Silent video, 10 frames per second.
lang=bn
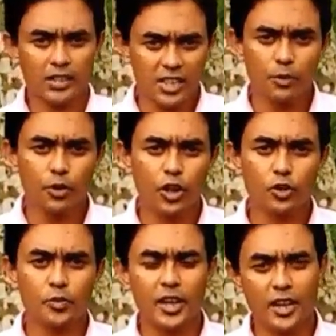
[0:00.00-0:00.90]
আসসালামু
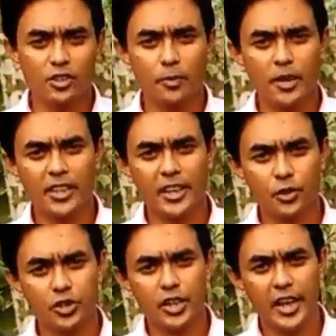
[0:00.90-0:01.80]
আলাইকুম গ্রাস হপার দ্য
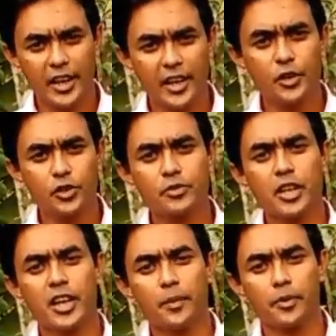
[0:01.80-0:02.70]
টু জেড এগ্রি ইউটিউব
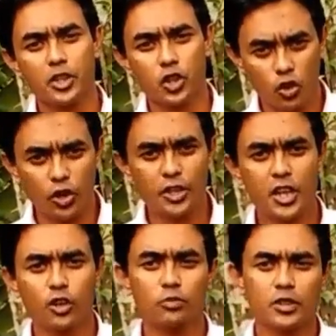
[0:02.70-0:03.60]
চ্যানেলে আপনাদের সকলকে
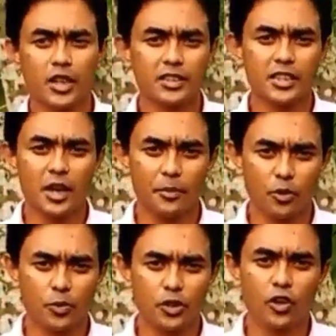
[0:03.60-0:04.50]
স্বাগত জানাচ্ছি আমি
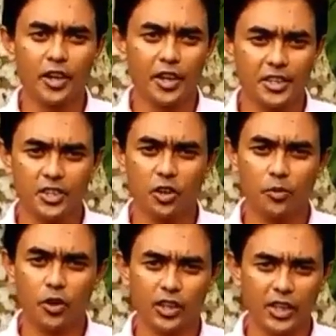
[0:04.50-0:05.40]
উপসহকারী কৃষি
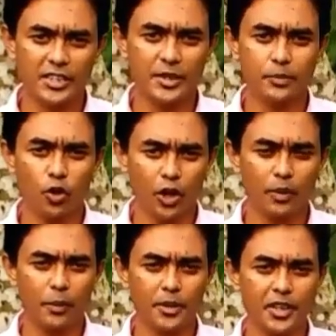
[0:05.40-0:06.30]
কর্মকর্তা এস এম
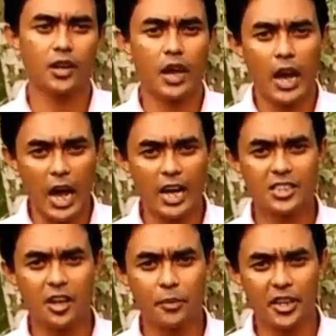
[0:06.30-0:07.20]
রকিবাব আজ
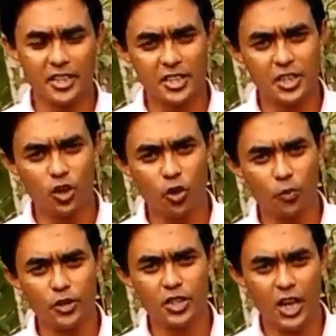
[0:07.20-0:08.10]
আমি এসেছি
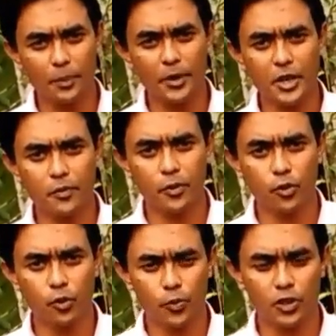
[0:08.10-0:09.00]
রংপুর জেলার
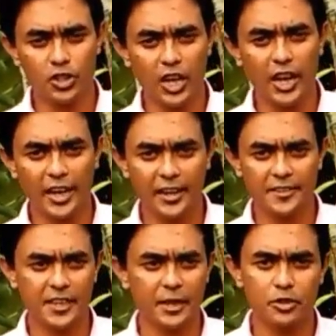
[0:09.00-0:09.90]
মিঠাপুকুর উপজেলার
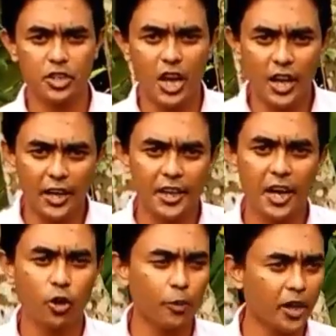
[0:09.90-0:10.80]
এস এম জাহাঙ্গীর
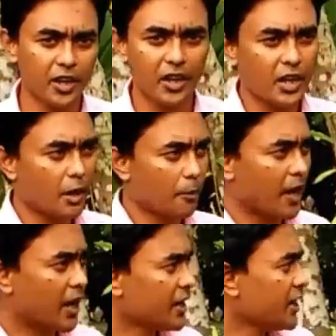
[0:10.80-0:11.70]
আলমের
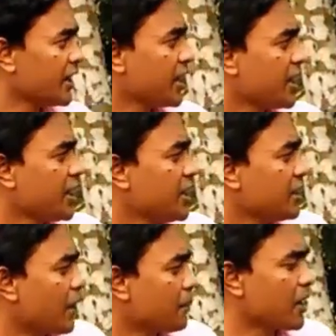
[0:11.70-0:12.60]
বাগানে এখানে
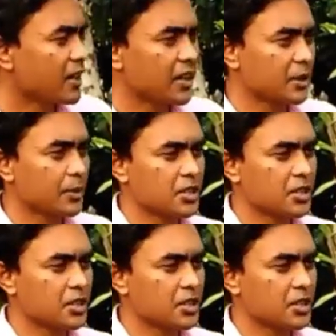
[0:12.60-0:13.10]
আপনারা দেখতে